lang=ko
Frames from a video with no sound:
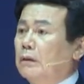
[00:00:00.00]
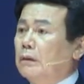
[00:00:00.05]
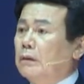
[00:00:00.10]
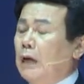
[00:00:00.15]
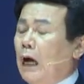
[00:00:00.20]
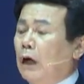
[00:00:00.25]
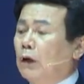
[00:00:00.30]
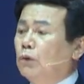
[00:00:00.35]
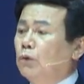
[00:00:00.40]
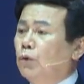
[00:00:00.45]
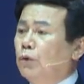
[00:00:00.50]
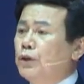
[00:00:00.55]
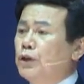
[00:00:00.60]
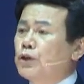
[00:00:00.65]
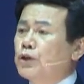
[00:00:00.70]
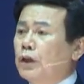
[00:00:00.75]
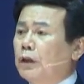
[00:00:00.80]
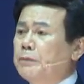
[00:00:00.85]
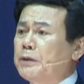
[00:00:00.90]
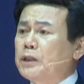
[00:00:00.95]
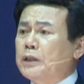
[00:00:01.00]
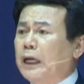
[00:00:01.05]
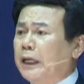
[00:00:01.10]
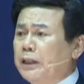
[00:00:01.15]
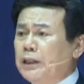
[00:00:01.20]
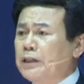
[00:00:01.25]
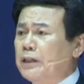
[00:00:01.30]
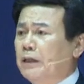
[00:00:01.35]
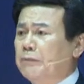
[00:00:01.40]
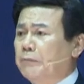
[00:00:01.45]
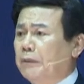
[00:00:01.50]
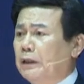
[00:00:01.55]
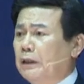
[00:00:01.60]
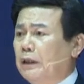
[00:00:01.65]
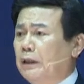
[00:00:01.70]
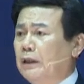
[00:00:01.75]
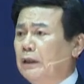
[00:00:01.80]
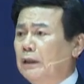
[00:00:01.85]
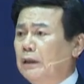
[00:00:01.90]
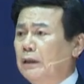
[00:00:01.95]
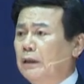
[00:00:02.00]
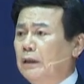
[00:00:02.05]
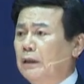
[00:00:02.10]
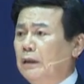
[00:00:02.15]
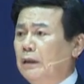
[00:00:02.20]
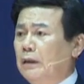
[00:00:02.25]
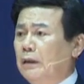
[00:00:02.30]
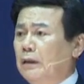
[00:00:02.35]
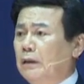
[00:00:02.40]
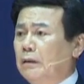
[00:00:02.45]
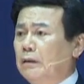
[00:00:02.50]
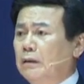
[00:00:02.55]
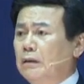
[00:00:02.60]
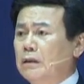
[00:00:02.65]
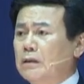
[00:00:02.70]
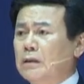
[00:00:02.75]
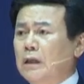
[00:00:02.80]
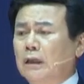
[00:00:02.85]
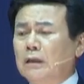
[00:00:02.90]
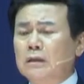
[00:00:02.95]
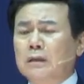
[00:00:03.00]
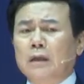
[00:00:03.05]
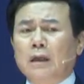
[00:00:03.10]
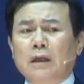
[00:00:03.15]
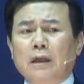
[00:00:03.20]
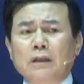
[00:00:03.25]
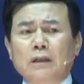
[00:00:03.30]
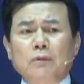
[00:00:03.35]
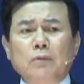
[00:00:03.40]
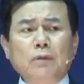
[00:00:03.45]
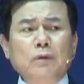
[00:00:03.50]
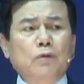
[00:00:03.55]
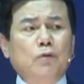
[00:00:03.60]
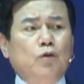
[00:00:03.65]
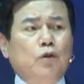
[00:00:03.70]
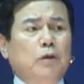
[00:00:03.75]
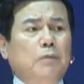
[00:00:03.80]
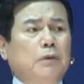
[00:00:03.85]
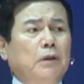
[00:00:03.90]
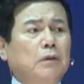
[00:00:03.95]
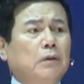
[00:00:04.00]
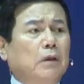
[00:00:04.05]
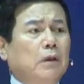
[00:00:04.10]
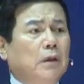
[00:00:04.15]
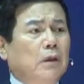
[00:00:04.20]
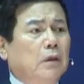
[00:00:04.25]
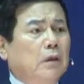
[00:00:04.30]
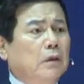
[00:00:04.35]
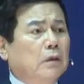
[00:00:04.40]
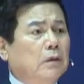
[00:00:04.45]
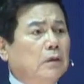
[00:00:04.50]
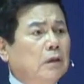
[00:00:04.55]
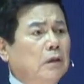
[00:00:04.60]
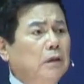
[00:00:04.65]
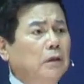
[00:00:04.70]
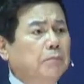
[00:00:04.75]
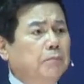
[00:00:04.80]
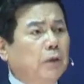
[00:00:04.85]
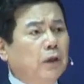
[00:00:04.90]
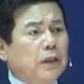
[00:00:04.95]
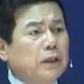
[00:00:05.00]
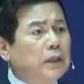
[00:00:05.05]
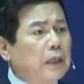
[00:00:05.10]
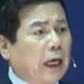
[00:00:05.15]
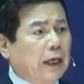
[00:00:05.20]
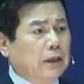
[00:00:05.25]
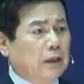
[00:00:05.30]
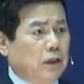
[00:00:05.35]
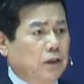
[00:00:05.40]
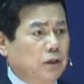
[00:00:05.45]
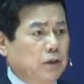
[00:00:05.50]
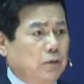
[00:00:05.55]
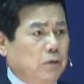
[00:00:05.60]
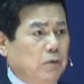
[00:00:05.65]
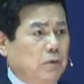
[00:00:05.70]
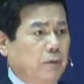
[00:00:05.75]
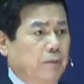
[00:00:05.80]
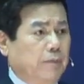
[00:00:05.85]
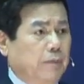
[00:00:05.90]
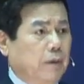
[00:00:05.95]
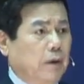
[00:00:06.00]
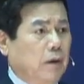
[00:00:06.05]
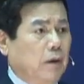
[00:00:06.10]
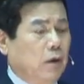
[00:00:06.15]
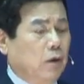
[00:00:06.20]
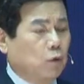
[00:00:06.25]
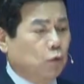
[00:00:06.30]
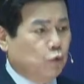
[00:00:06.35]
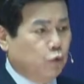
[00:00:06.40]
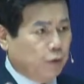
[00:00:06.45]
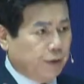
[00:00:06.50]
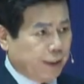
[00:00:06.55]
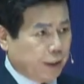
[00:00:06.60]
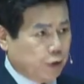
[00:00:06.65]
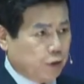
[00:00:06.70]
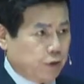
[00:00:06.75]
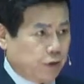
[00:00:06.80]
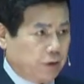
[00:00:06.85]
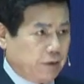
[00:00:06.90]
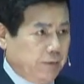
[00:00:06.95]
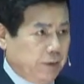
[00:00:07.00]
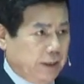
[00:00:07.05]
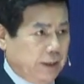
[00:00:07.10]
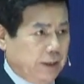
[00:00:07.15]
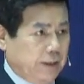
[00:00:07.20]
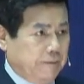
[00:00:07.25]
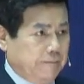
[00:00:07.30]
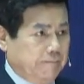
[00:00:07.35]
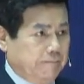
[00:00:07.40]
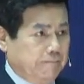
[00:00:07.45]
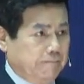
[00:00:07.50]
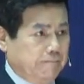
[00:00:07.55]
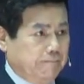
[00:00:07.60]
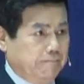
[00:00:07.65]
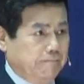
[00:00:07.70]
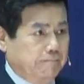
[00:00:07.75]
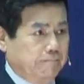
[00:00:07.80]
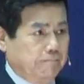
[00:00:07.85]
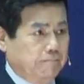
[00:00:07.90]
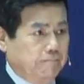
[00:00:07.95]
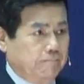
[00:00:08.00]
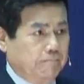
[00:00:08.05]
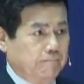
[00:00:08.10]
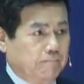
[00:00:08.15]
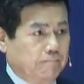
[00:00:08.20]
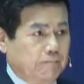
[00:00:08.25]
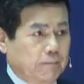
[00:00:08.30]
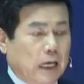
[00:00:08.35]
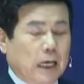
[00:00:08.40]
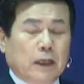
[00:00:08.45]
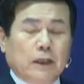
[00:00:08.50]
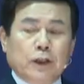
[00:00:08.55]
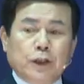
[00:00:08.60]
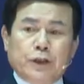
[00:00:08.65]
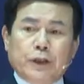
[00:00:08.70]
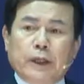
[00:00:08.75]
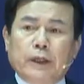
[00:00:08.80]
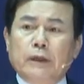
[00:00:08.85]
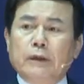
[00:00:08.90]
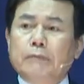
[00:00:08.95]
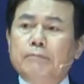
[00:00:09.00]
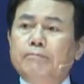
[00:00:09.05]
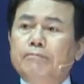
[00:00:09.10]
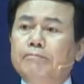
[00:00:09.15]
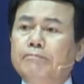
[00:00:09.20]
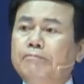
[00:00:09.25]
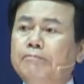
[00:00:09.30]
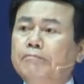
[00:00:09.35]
강도 이 사람은 살인자입니다. 그런데 살인자까지도 주님은 그를 버리지 아니하시고 구원하셨습니다. 이제